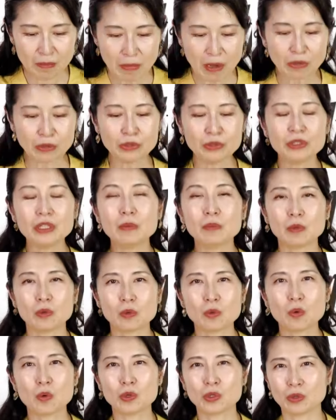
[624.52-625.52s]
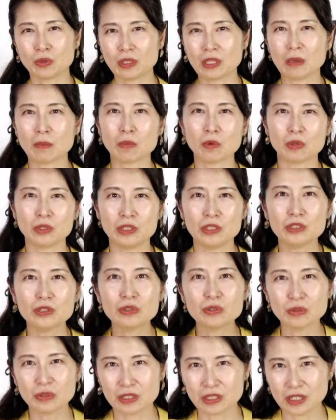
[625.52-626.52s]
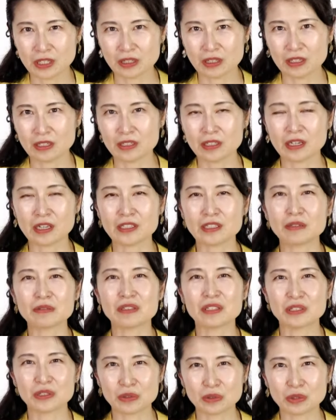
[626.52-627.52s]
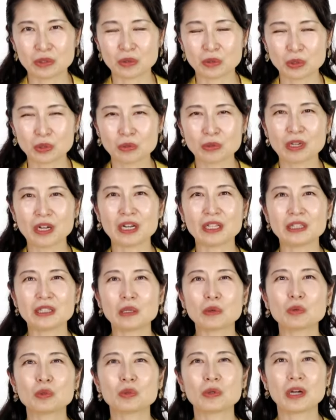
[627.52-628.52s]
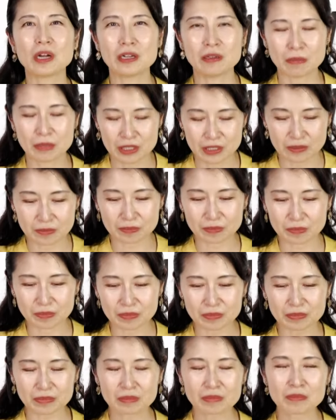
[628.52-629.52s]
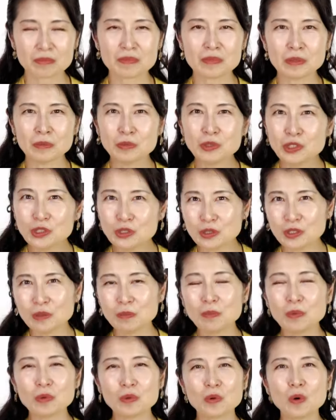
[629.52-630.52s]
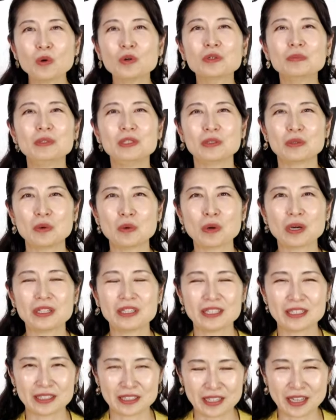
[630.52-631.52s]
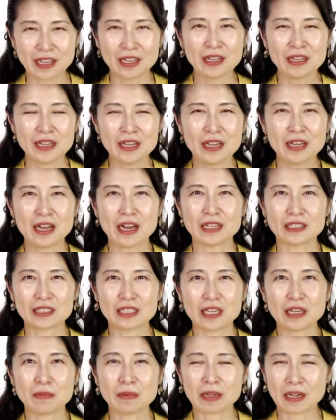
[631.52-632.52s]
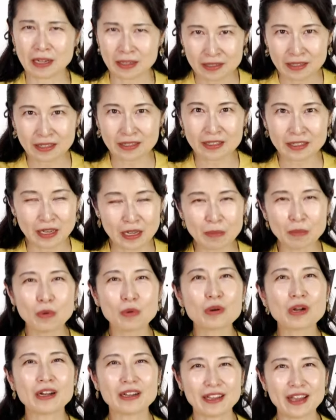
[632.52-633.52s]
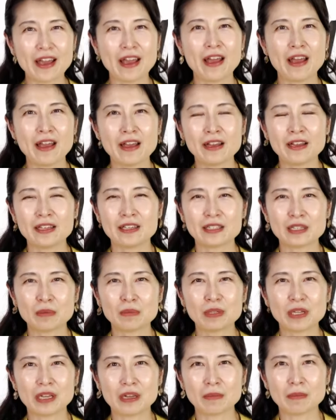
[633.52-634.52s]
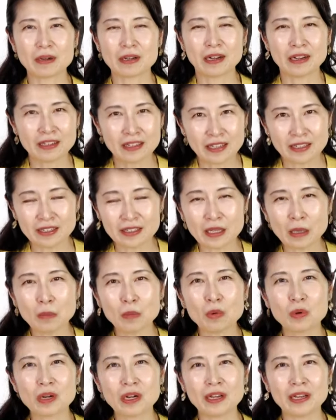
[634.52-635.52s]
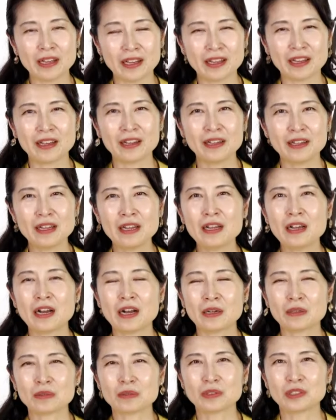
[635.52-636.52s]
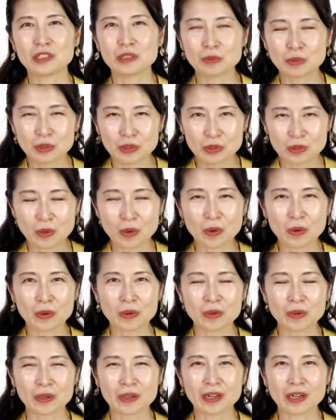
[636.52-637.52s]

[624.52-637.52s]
真冬でも皇居の暖房をにじゅうどに設定してらっしゃるんですよってことを伺ったことがあります。むしろ日本国民の方がですね、暑ければガンガンに冷房をかけ、寒ければガンガンに暖房をかけ、あの自分の